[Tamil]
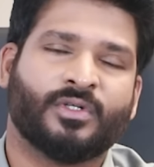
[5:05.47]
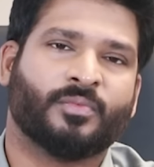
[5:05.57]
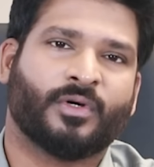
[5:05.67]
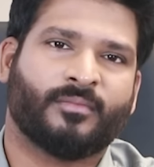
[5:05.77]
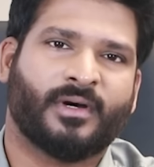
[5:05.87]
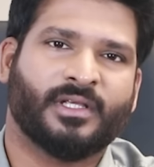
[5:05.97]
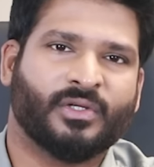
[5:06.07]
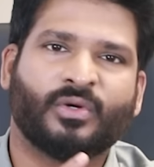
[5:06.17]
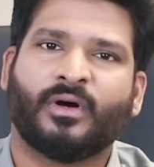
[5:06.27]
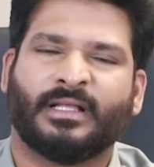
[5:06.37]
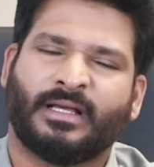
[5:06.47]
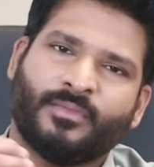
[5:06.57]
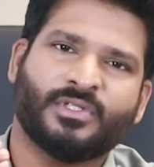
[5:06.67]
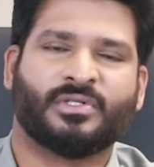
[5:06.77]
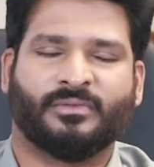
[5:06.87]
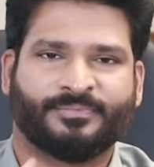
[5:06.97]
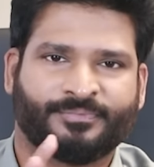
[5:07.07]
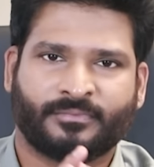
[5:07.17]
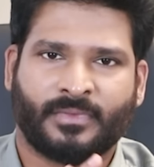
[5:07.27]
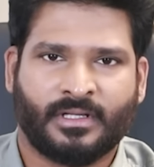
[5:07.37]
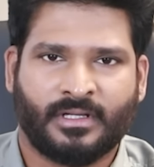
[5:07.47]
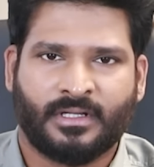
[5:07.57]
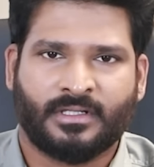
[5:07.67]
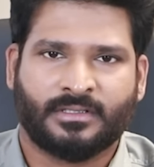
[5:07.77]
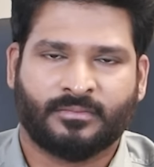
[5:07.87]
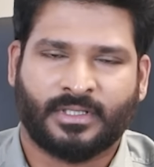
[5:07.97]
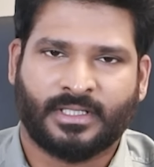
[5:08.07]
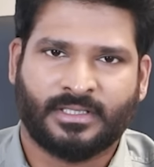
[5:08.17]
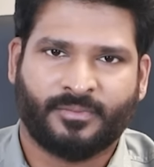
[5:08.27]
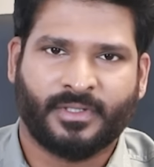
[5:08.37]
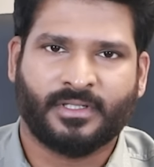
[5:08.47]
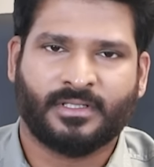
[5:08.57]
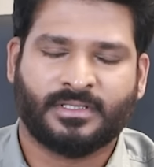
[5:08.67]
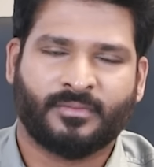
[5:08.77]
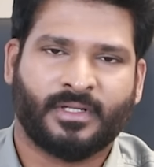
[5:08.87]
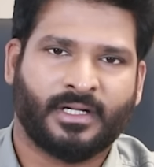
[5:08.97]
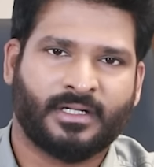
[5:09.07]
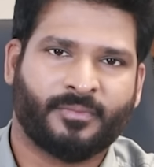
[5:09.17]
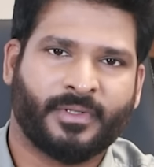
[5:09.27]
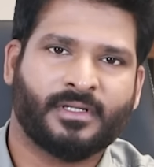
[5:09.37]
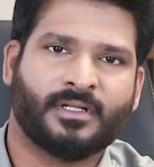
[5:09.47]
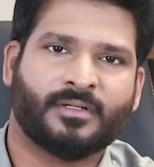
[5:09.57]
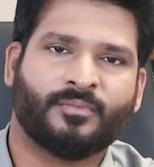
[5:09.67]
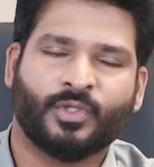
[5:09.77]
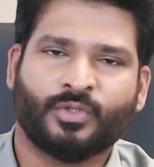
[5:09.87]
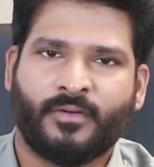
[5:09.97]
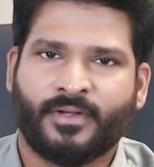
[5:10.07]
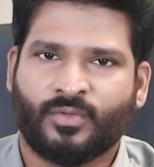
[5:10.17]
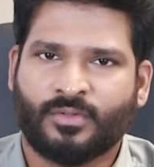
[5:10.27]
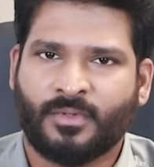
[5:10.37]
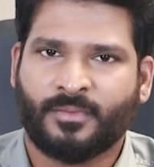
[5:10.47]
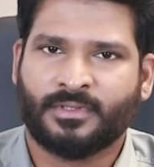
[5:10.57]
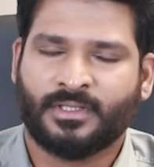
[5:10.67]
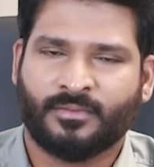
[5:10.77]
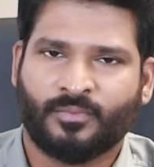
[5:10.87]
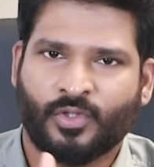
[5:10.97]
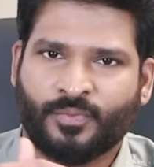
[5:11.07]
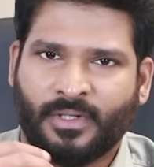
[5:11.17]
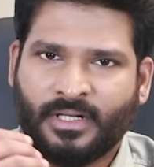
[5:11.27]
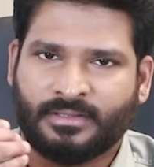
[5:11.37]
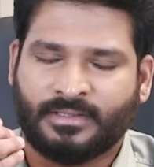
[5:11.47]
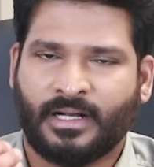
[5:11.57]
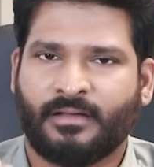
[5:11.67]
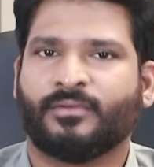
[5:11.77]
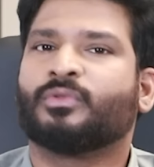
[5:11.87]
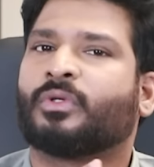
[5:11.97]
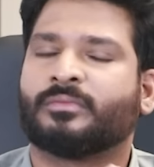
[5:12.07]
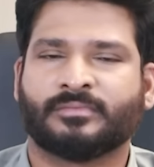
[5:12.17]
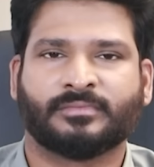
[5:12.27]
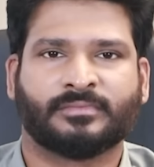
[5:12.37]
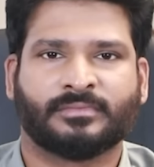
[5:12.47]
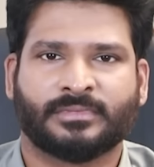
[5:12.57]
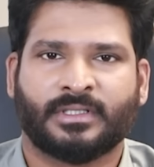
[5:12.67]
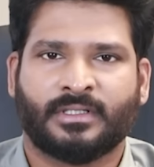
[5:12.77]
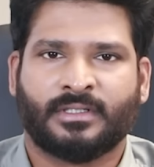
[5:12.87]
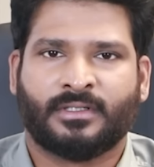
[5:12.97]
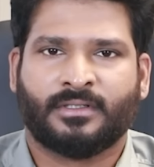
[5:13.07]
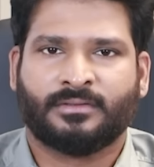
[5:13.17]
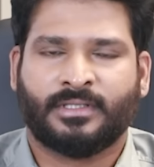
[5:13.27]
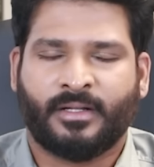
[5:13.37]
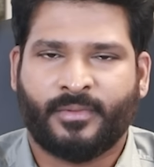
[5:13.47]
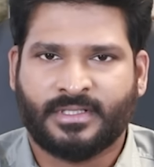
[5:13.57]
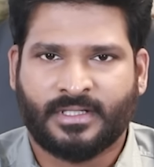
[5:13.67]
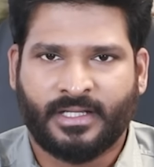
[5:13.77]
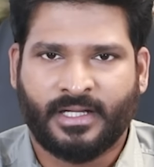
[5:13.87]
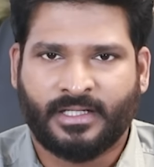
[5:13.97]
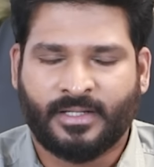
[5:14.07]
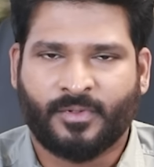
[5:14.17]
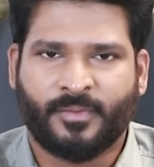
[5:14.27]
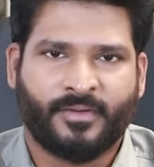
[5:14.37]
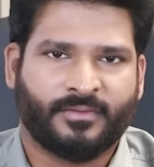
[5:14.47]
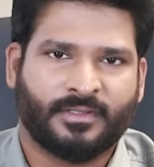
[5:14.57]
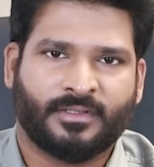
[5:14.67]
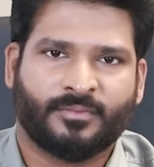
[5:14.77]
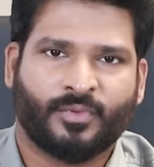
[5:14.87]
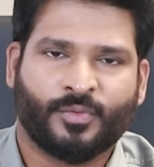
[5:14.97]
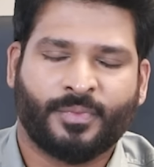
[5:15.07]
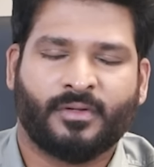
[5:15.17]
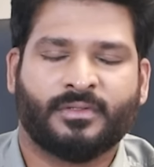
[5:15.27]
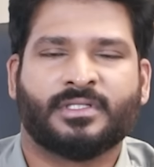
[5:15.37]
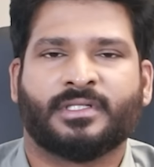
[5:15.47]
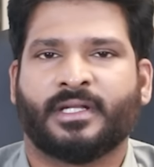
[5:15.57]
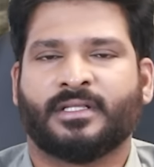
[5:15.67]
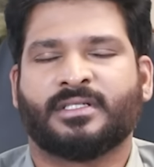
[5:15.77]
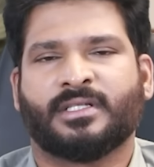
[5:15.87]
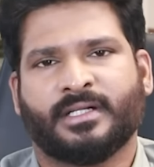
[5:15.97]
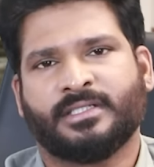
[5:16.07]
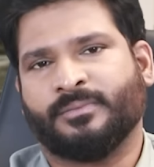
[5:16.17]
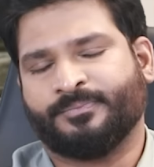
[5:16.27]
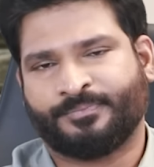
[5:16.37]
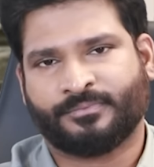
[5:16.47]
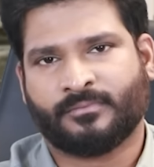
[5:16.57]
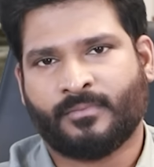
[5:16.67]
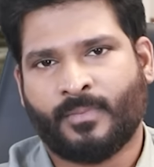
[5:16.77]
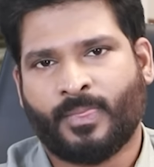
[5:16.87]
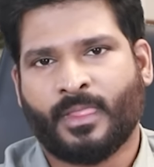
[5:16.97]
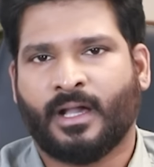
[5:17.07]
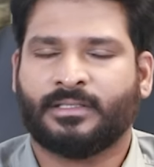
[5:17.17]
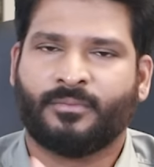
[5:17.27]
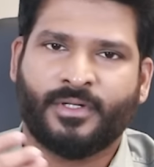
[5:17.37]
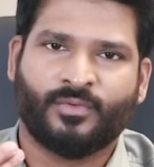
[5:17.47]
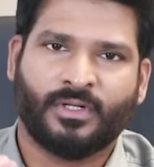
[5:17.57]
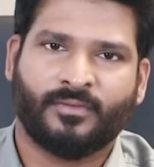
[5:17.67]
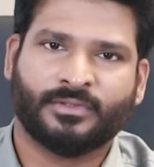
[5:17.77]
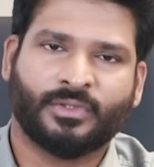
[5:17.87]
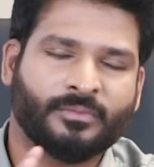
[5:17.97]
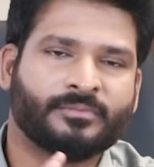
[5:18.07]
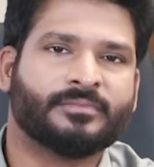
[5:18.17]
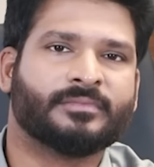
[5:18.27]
கொண்டு போகிற மாதிரி இருக்கும் அது அமைஞ்சிடும் சிம்மராசி பெண்கள் சிம்ம லக்ன பெண்களுக்கு பொதுவாகவே குடும்பம் வந்து அந்த பொறுப்பெல்லாம் தானாகவே வந்துடும் திறமைசாலிக்கிட்ட எப்போவுமே வந்து பொறுப்புகள் வந்து சேர்ந்து சகஜம் அதன்படி உங்களுக்கு வந்துடும்